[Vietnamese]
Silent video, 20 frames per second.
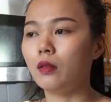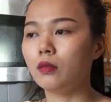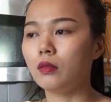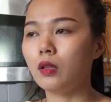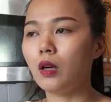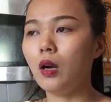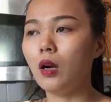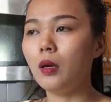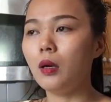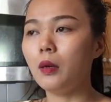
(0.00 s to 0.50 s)

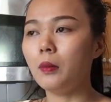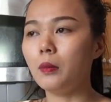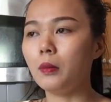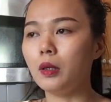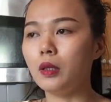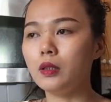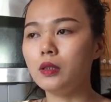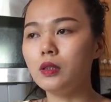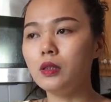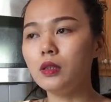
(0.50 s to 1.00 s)
có
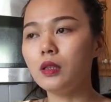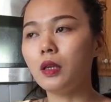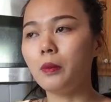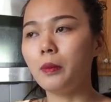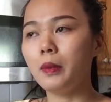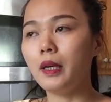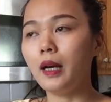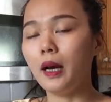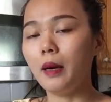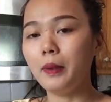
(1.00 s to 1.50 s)
bữa trước là
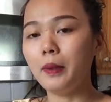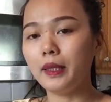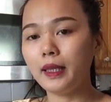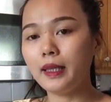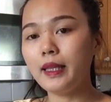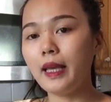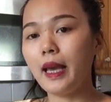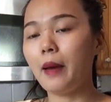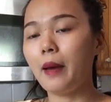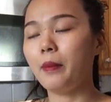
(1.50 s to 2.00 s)
Minh ở bên
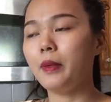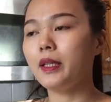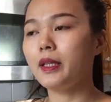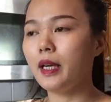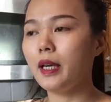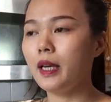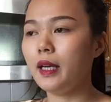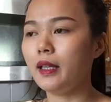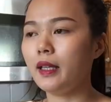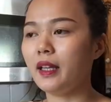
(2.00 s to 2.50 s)
cái nhà bên
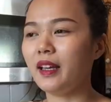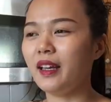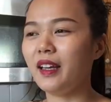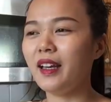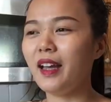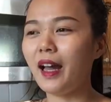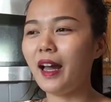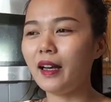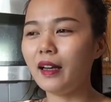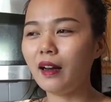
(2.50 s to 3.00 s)
kia, thì
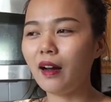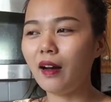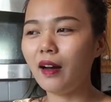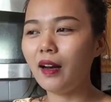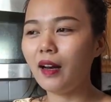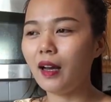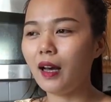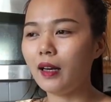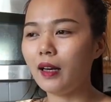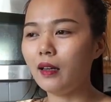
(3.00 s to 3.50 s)
cái anh đó
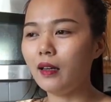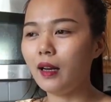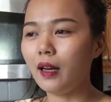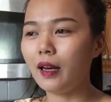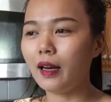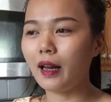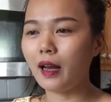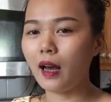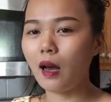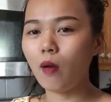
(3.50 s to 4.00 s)
là ảnh
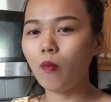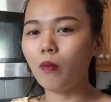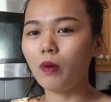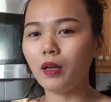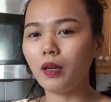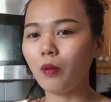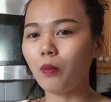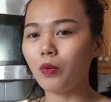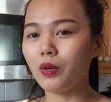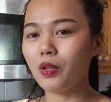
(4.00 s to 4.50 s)
là đàn ông,
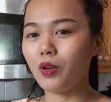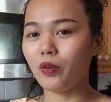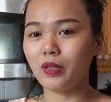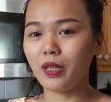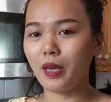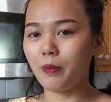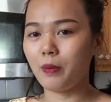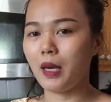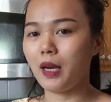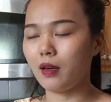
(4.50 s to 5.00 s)
ảnh không có dọn
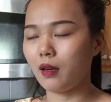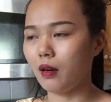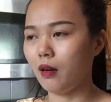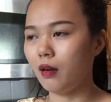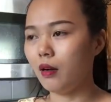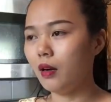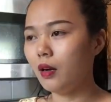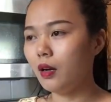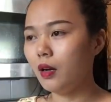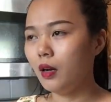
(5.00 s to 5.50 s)
dẹp nhà
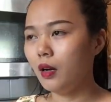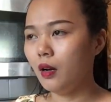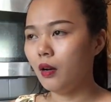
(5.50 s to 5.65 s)
cửa